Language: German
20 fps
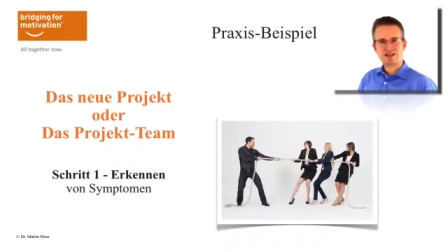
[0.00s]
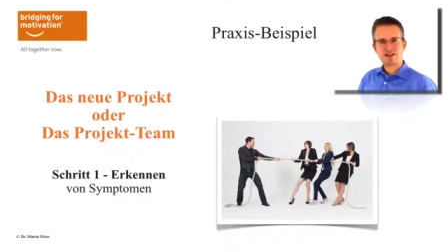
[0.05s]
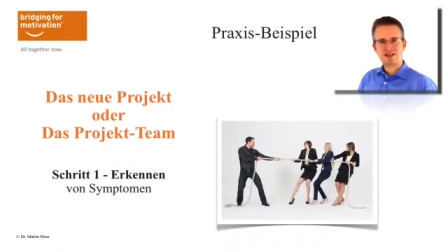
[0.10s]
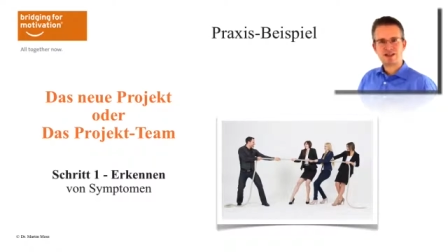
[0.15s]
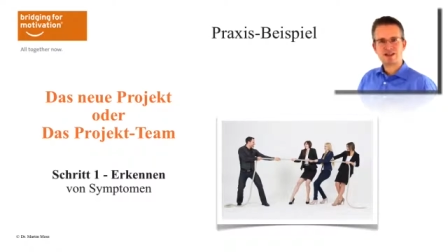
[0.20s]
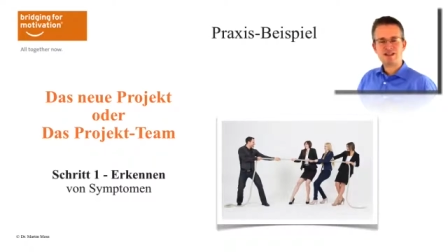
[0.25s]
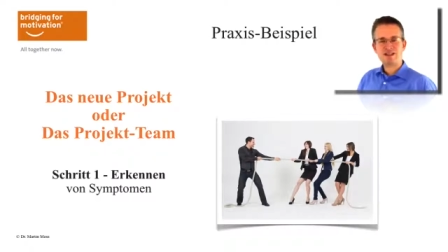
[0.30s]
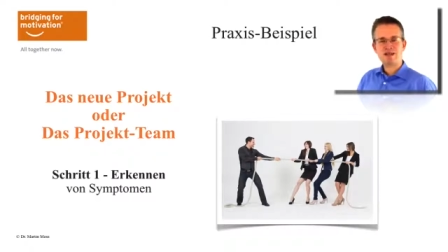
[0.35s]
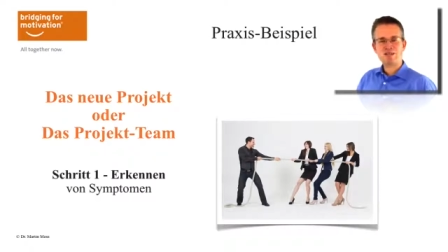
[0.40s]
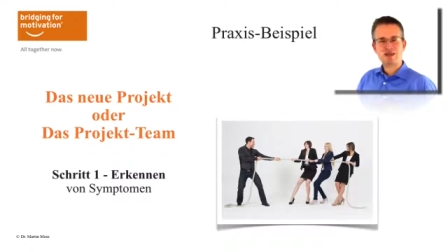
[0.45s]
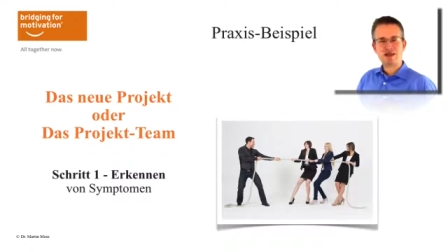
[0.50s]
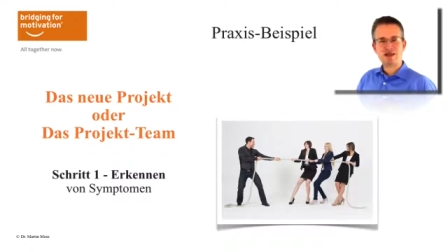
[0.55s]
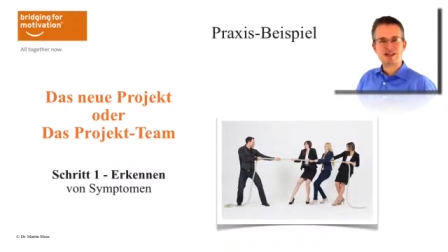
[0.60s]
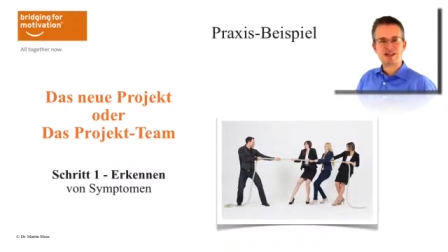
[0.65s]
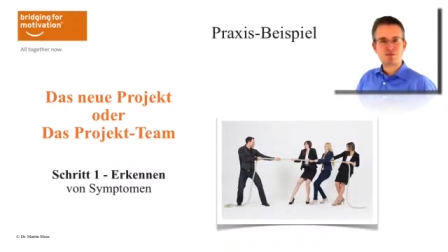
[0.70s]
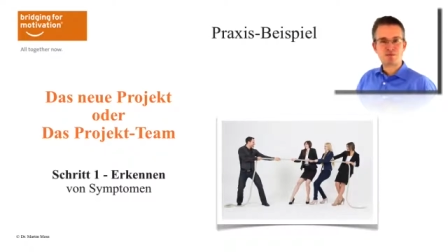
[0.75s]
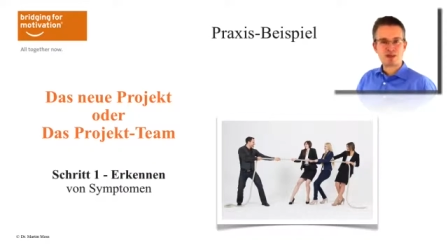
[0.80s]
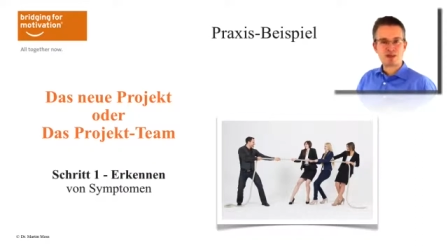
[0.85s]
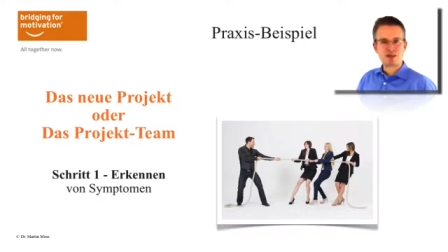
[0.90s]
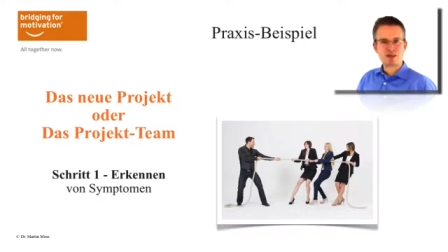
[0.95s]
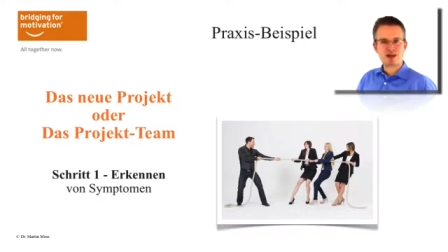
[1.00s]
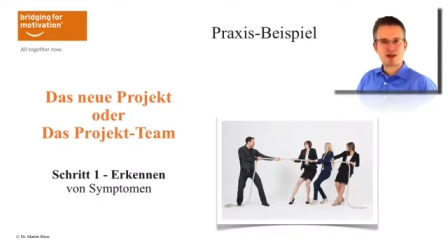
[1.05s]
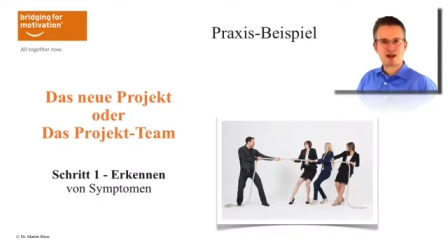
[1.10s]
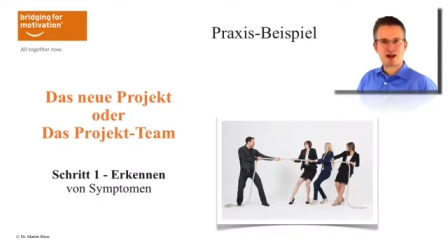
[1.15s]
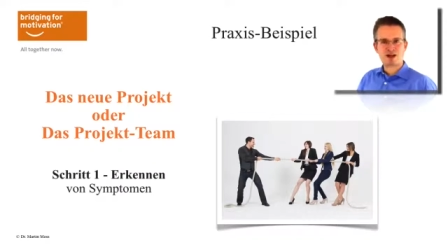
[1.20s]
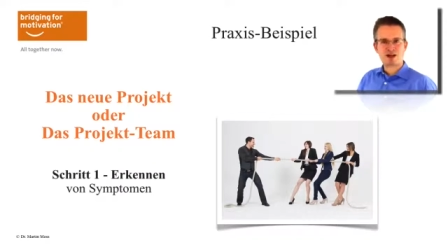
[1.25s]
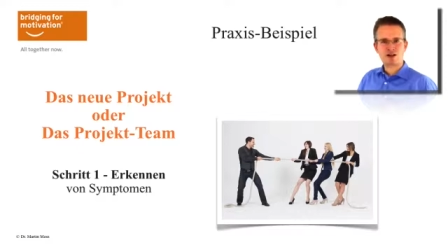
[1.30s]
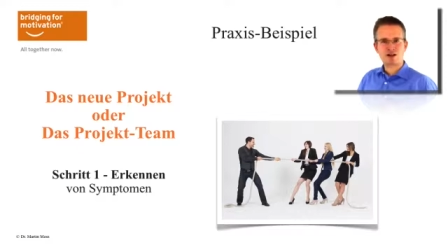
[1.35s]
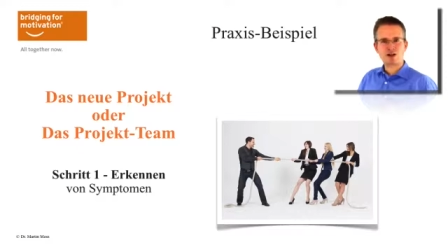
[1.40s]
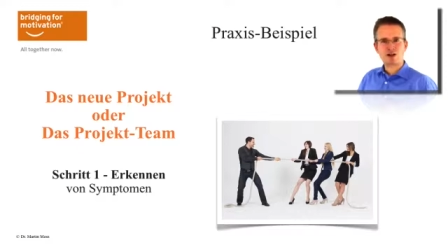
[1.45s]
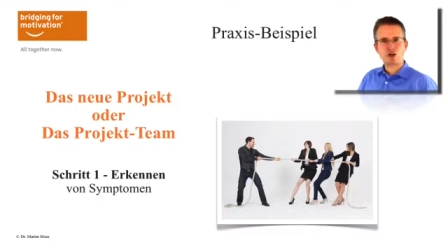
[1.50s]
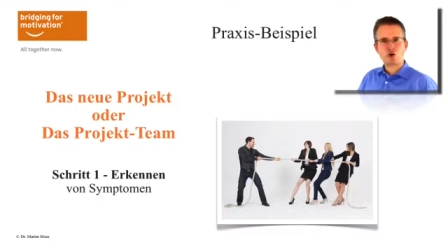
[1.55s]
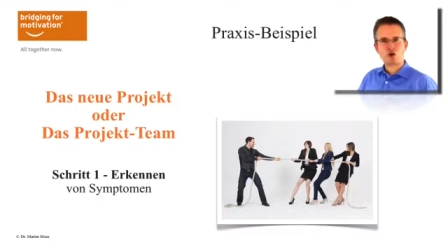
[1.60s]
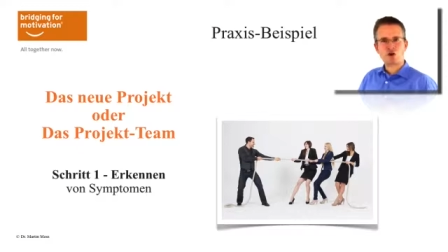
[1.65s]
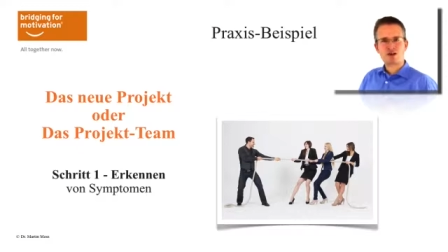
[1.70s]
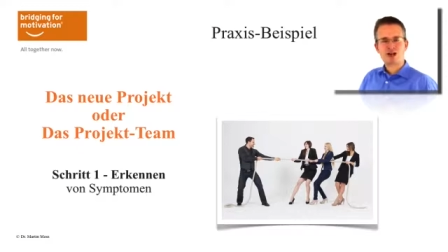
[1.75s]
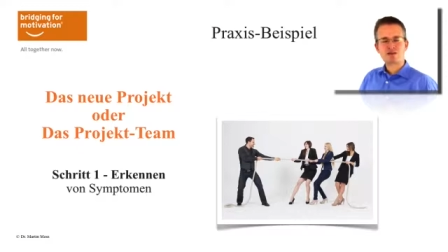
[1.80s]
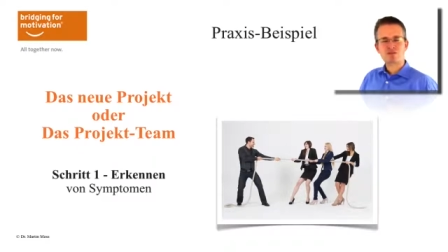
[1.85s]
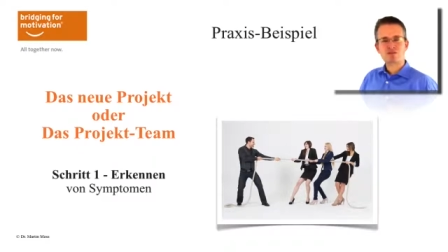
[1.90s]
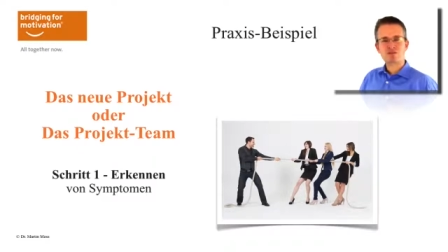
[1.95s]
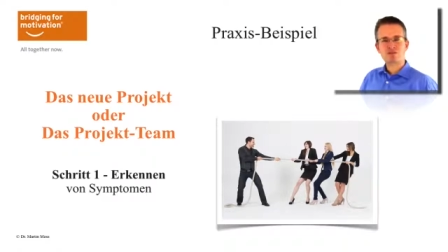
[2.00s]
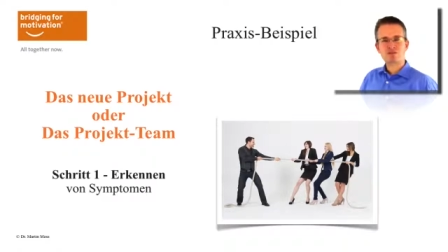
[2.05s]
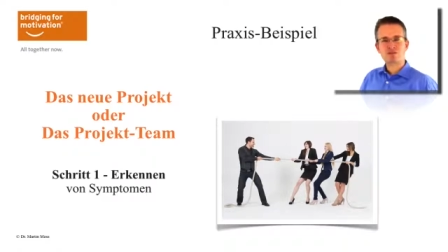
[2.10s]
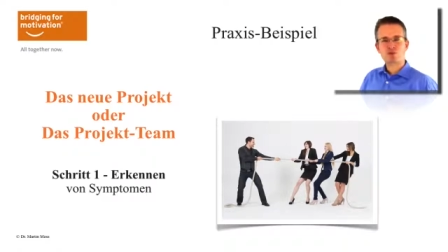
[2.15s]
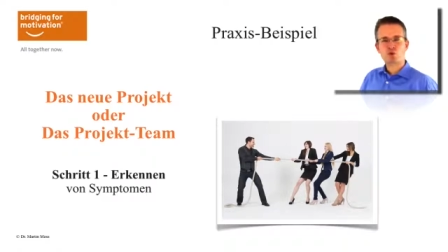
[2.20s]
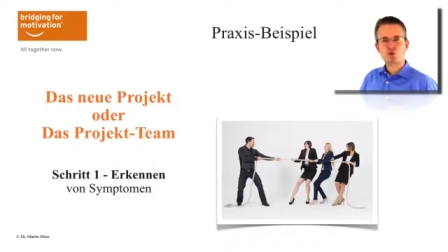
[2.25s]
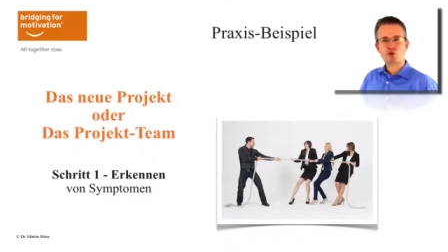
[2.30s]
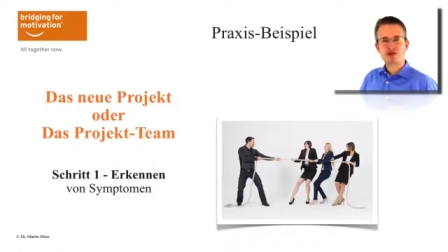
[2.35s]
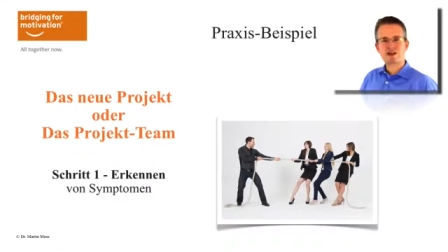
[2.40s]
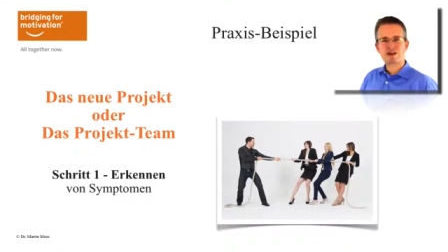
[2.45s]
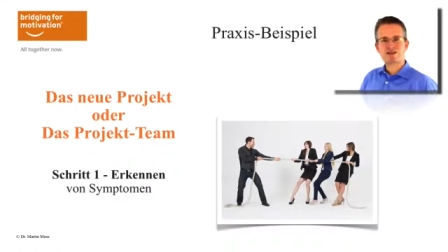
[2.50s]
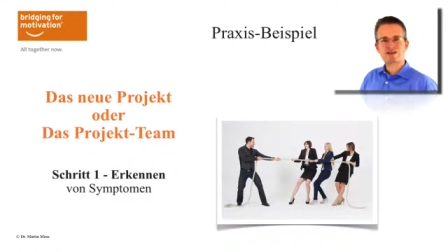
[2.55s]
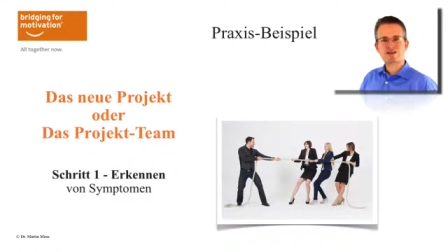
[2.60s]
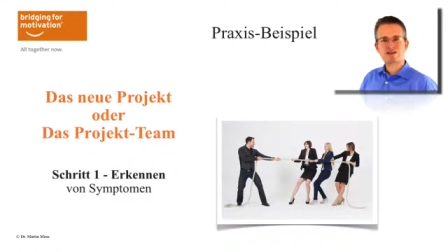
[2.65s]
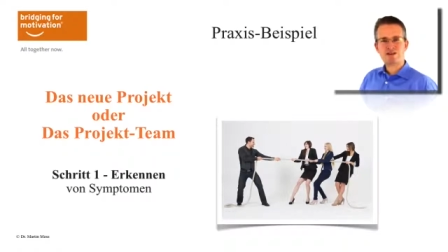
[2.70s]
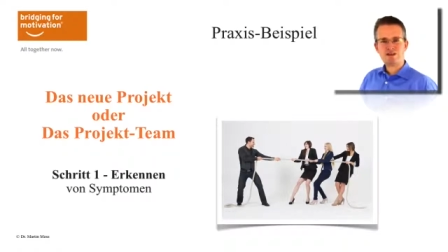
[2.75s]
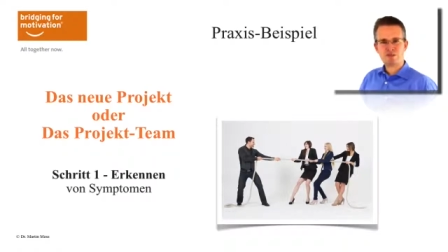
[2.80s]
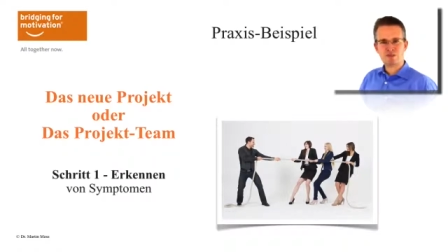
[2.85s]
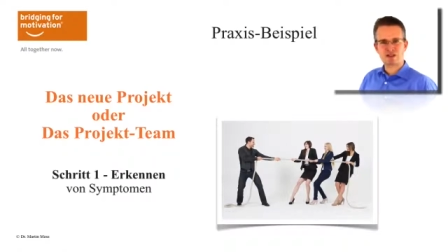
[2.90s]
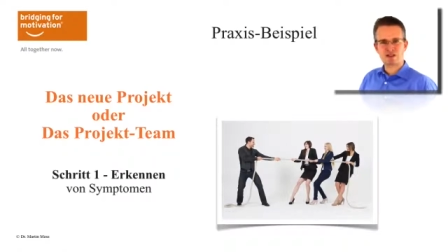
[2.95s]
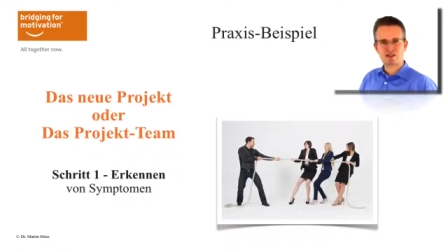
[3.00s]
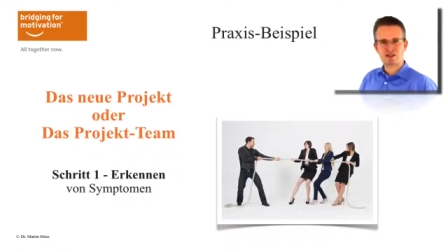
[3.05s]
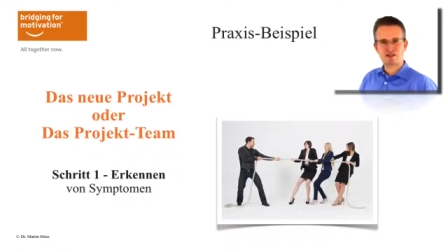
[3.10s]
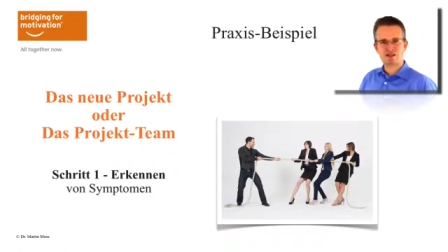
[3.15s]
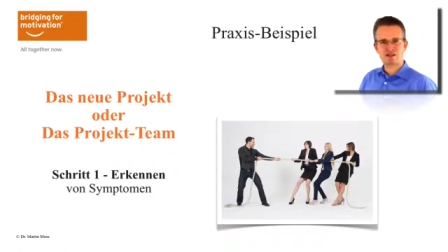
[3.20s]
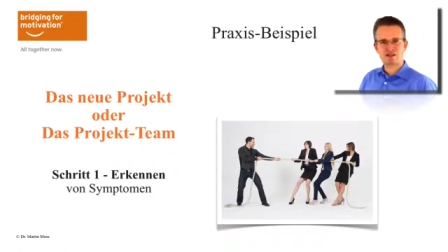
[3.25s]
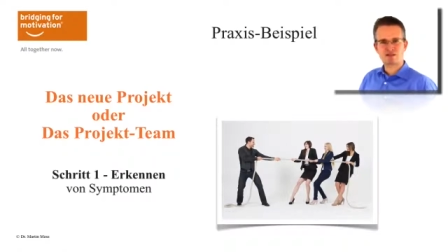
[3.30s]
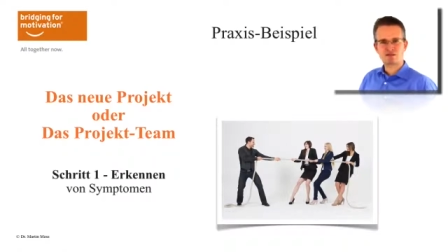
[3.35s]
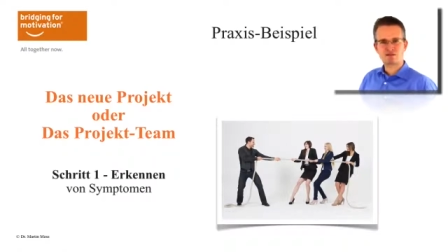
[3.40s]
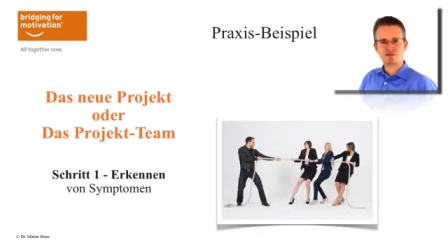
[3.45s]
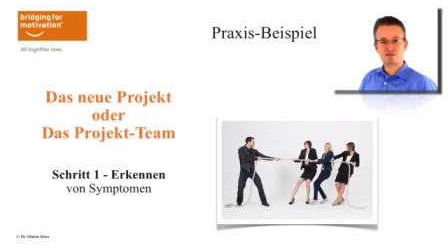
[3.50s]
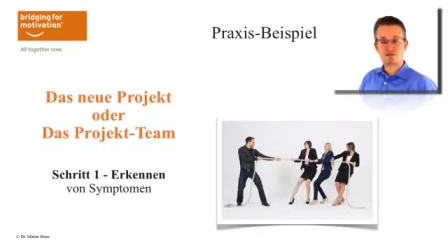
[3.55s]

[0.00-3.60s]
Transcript: in den Bereich B gegangen und hat mit den Projektteammitgliedern,